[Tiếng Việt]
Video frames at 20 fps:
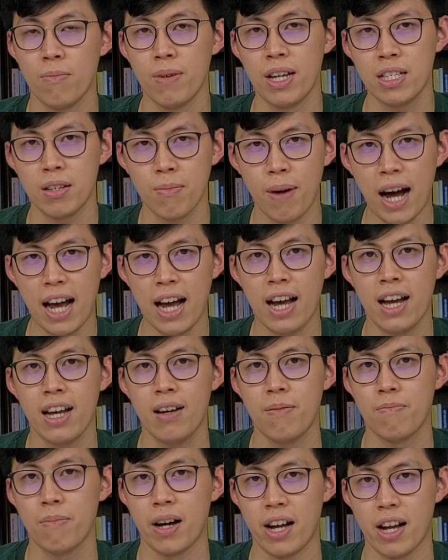bên thứ ba
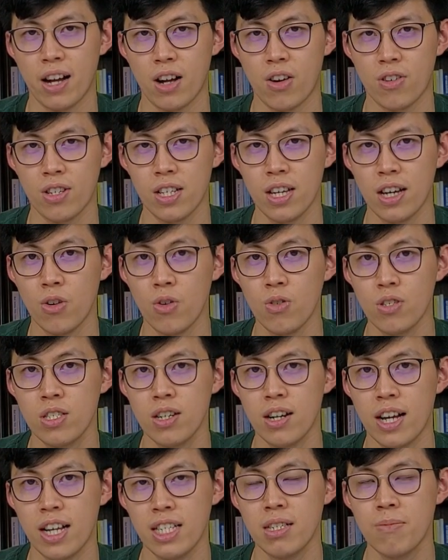mà có thể hỗ
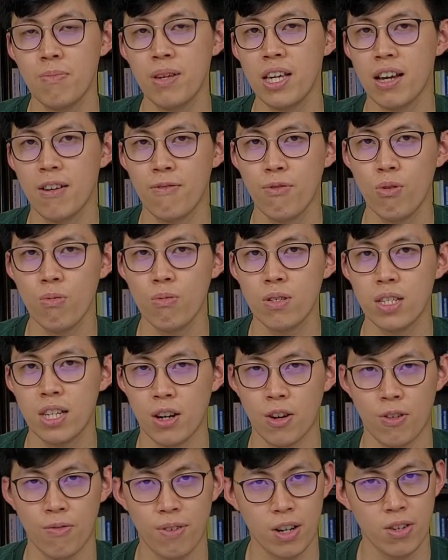trợ SCP hay VOOC thì
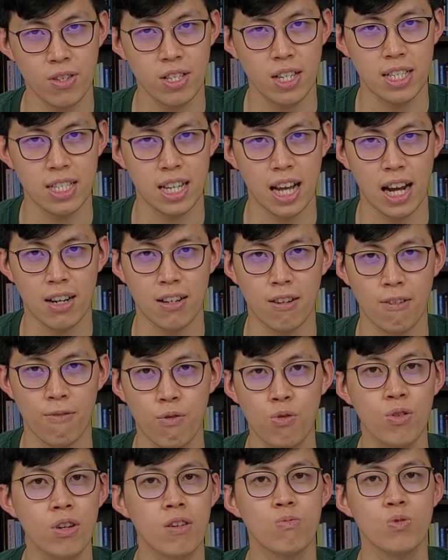nó vẫn có thể sạc được
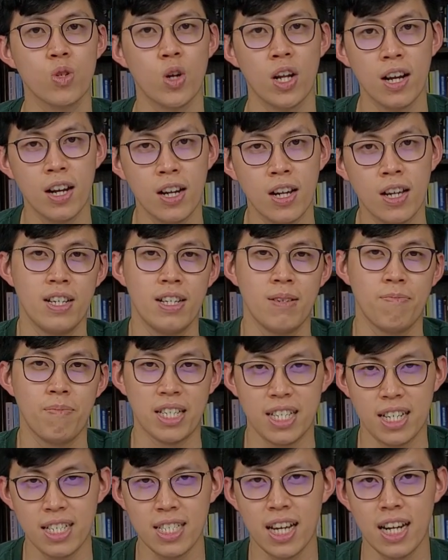full công suất mình
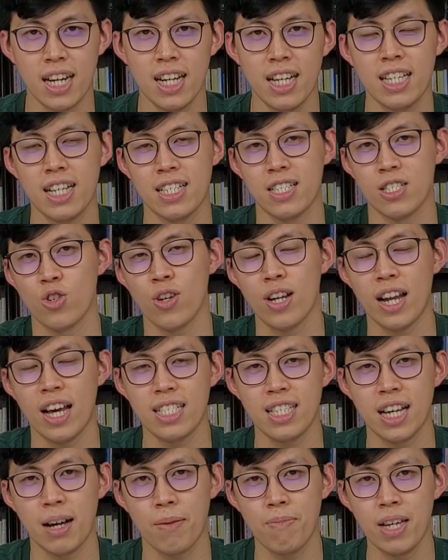chắc chắn là nhà sản xuất đã
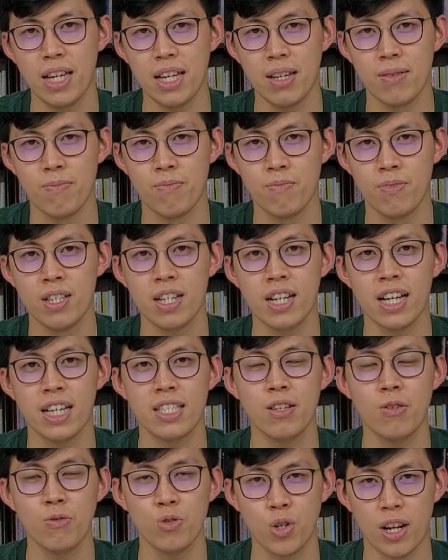trang bị những cái
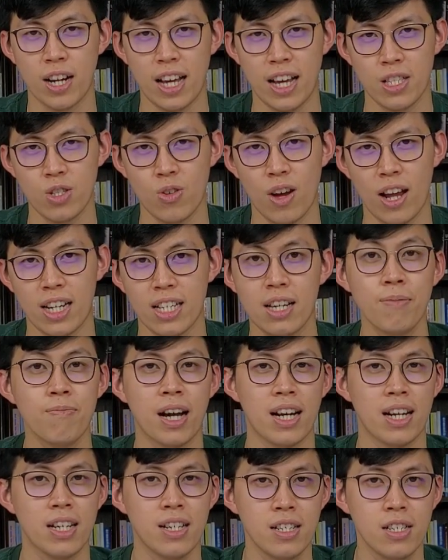tiêu chuẩn an toàn nghiêm
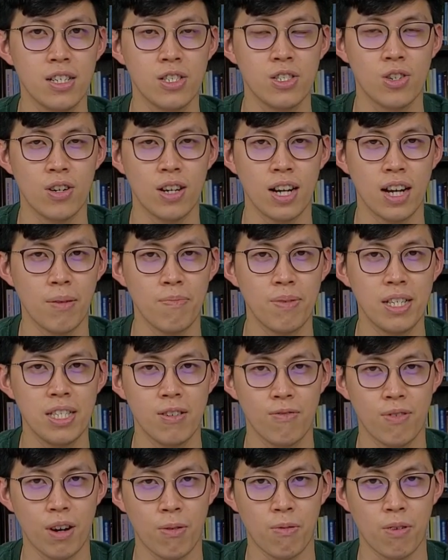ngặt hơn cho các pin dự
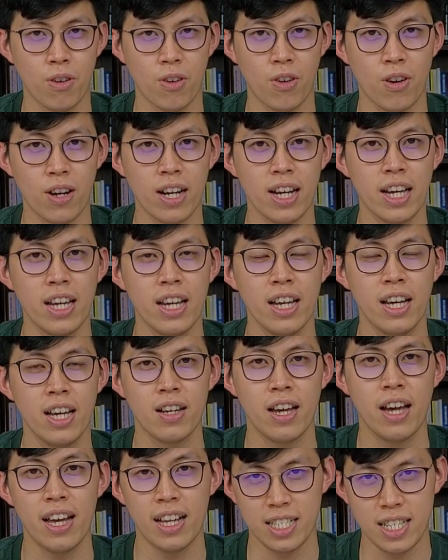phòng có cái
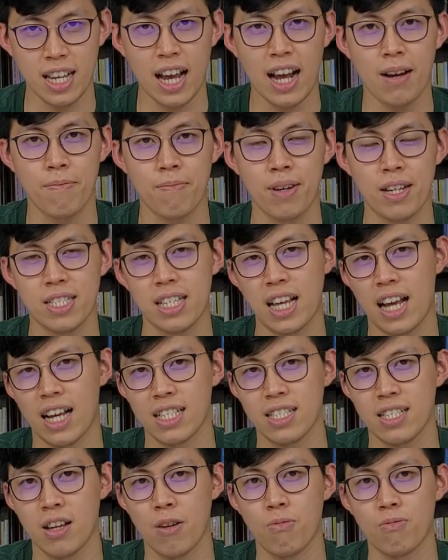hệ sạc mà sạc
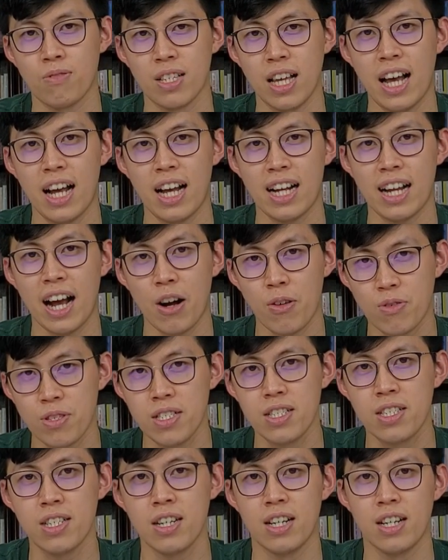dòng ra cao
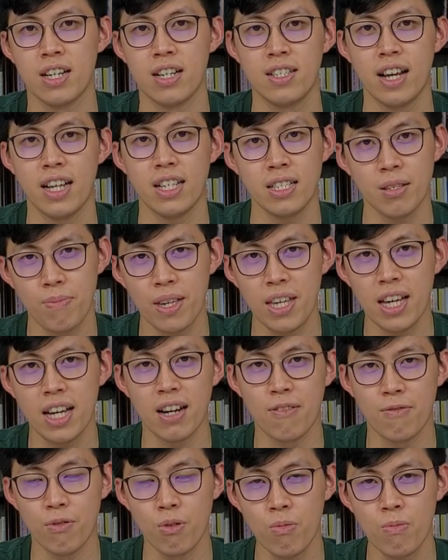như là SCP hay
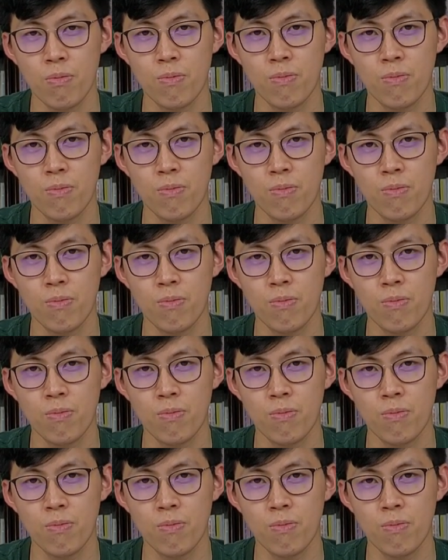là VOOC.